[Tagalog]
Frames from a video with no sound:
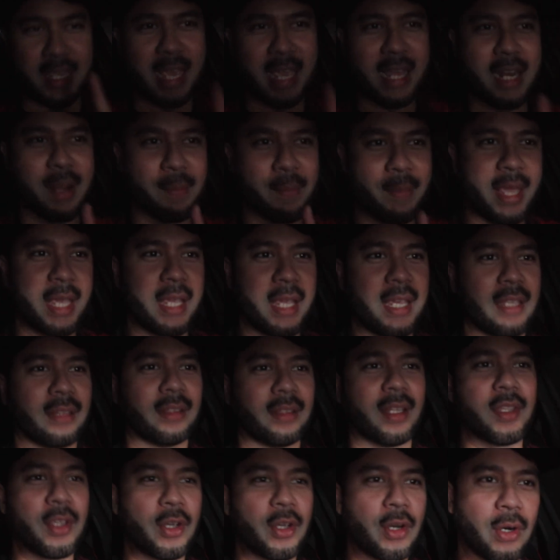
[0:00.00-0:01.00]
Yan ang
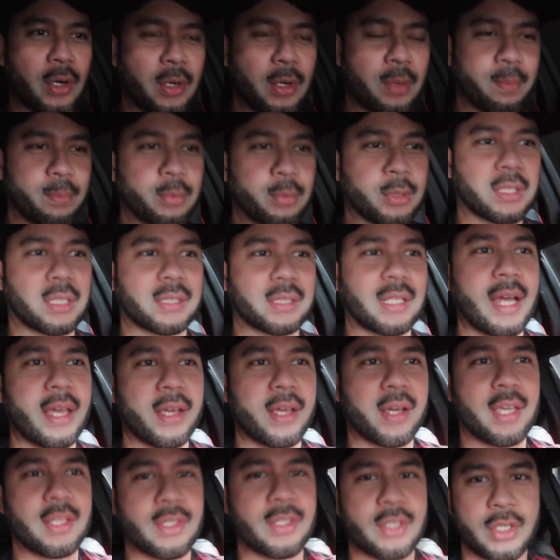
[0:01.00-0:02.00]
makikita nyo. Punta
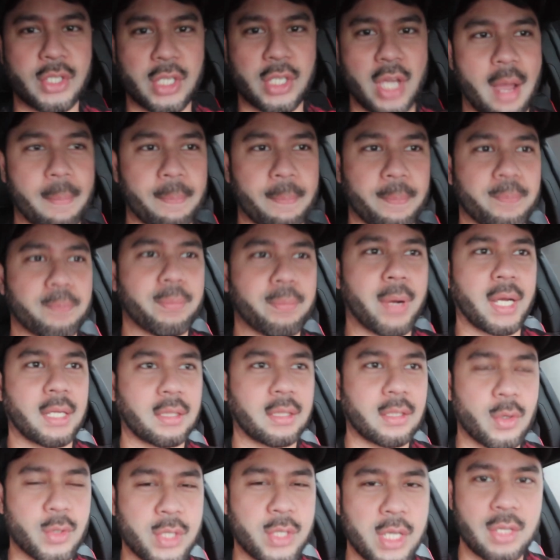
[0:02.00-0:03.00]
tayo ngayon sa shop.
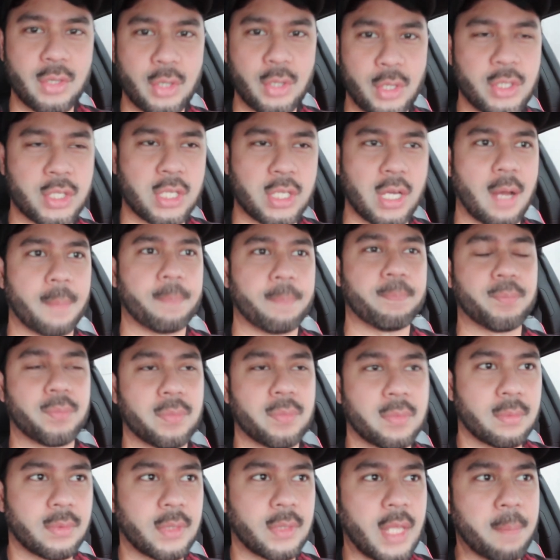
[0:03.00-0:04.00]
Pakita ko sa inyo yung shop.
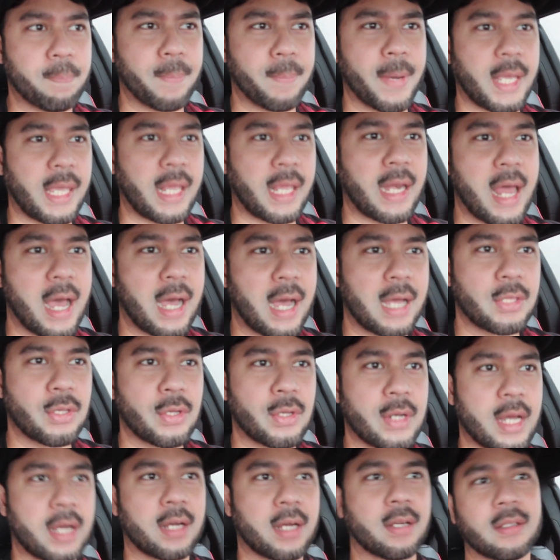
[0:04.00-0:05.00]
Then pag kailangan
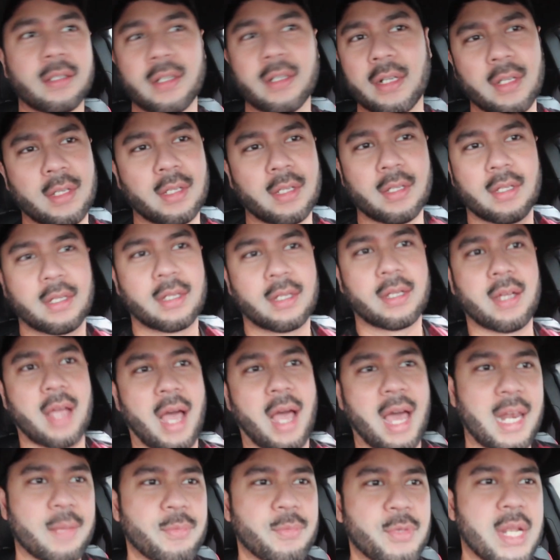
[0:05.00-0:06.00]
nyo ng,
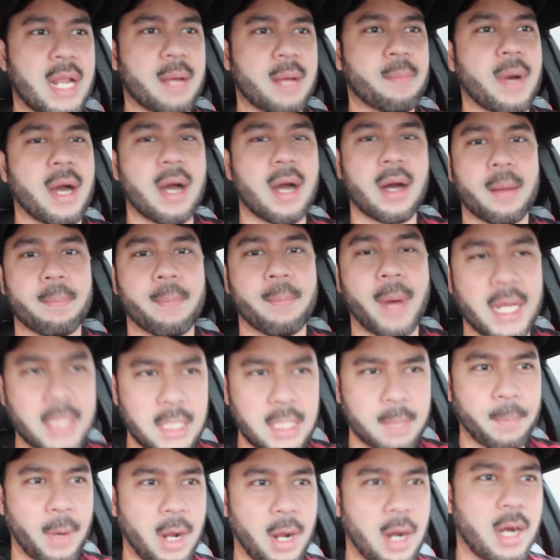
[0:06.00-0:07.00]
alam nyo na, mga
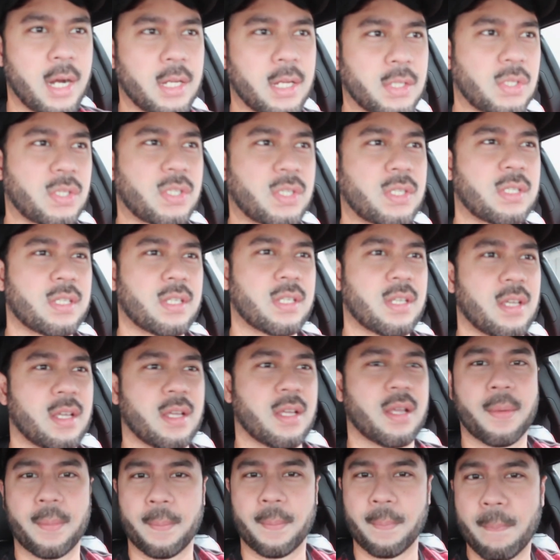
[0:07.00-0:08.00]
body parts,
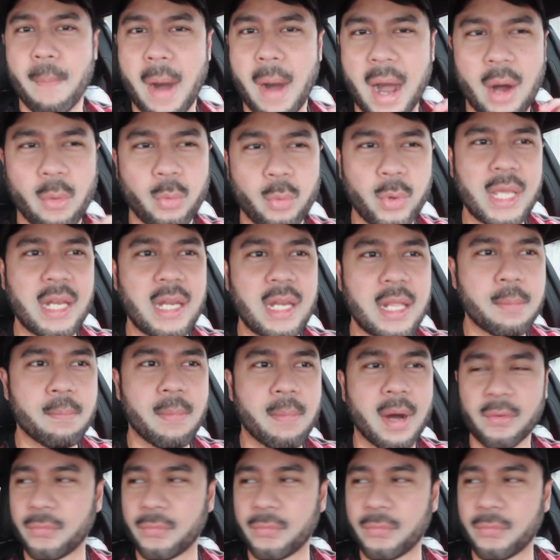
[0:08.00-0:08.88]
mga willing